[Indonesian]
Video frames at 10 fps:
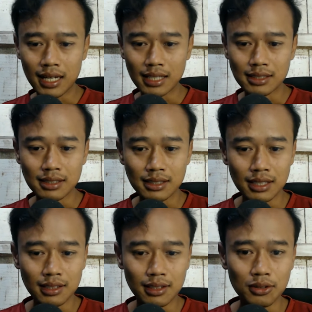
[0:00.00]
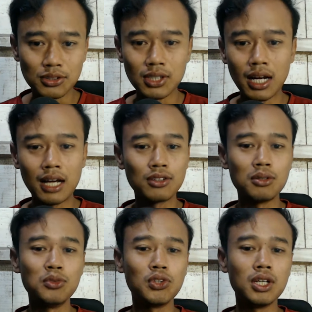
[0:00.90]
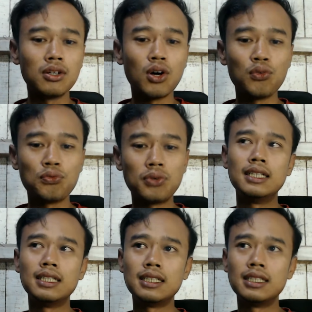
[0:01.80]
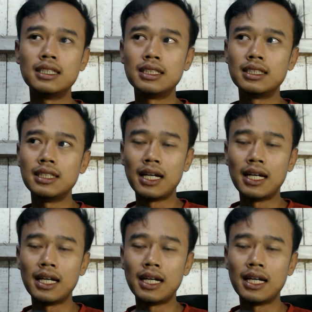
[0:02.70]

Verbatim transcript: dan seterusnya atau mungkin convert uh,